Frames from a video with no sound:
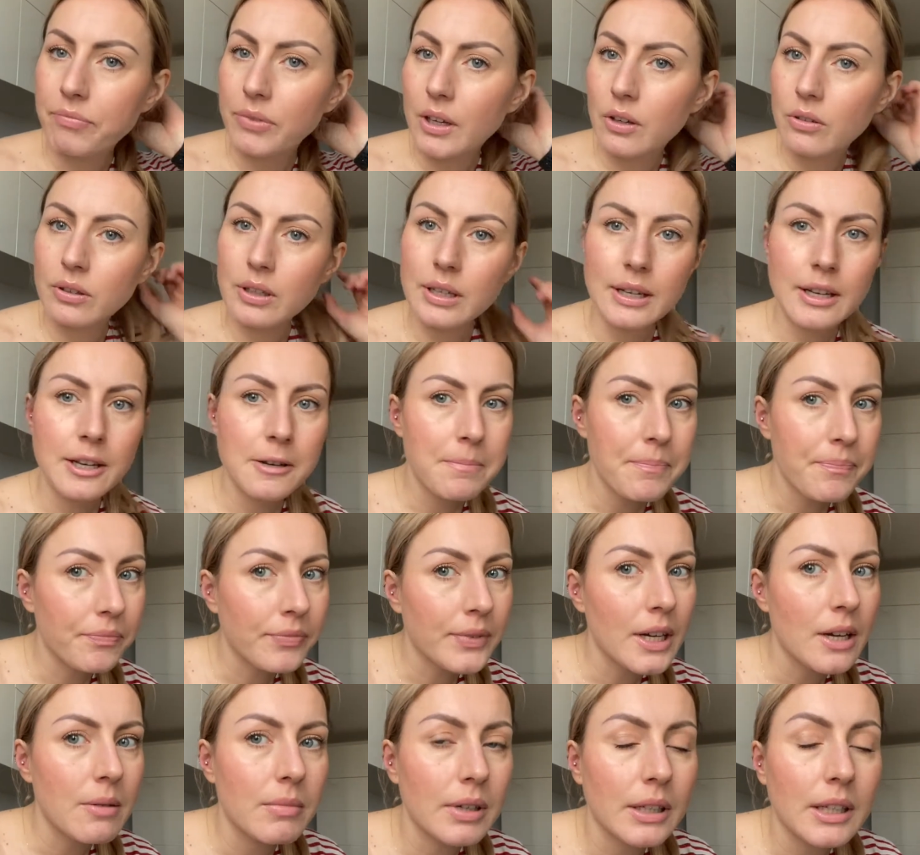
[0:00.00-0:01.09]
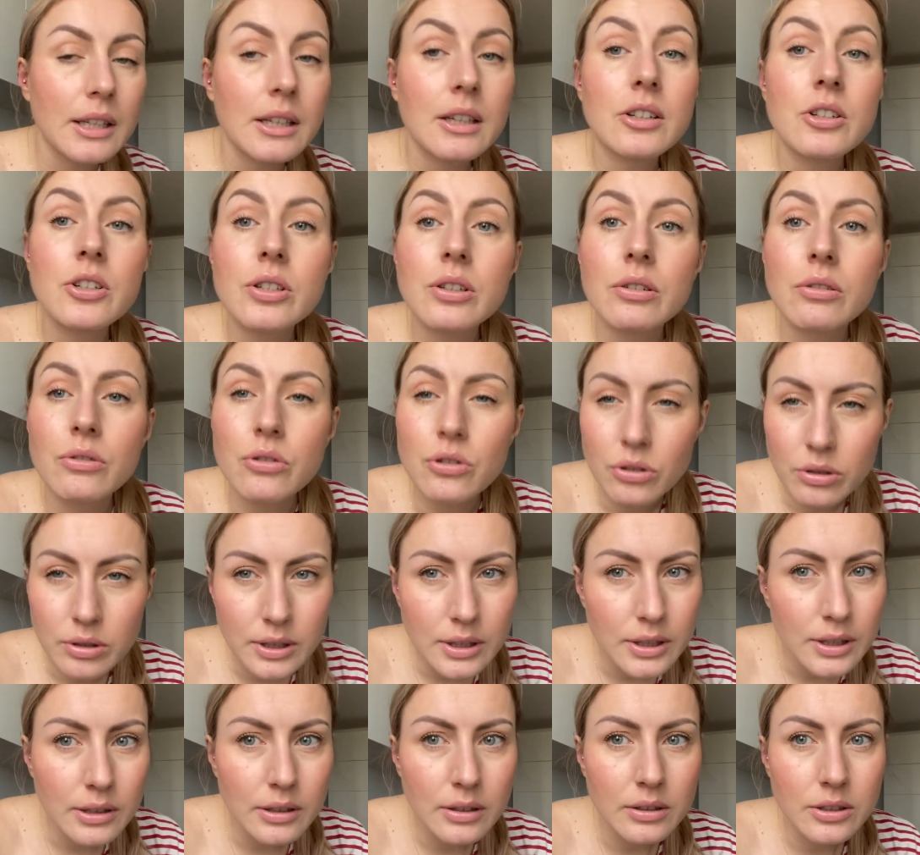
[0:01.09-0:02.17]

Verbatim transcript: Ok, makijaż skończony.